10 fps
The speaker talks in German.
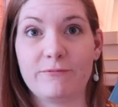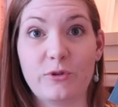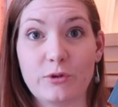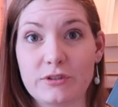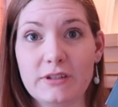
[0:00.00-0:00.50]

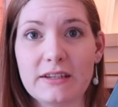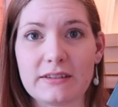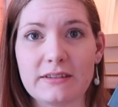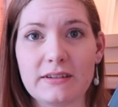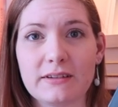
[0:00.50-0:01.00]
funktioniert
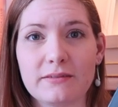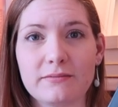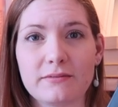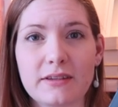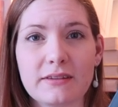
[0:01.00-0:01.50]
es nicht
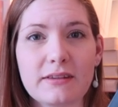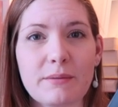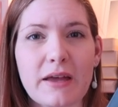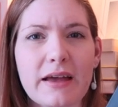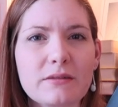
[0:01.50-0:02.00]
das ist
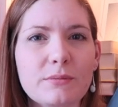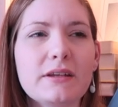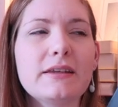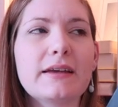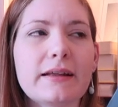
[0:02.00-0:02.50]
einem erstmal
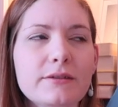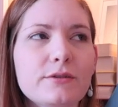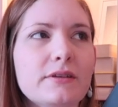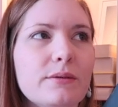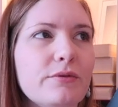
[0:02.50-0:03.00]
nicht ganz
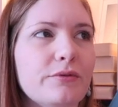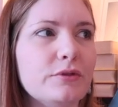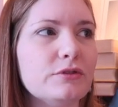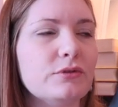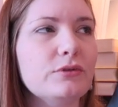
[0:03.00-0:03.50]
so sehr bewusst.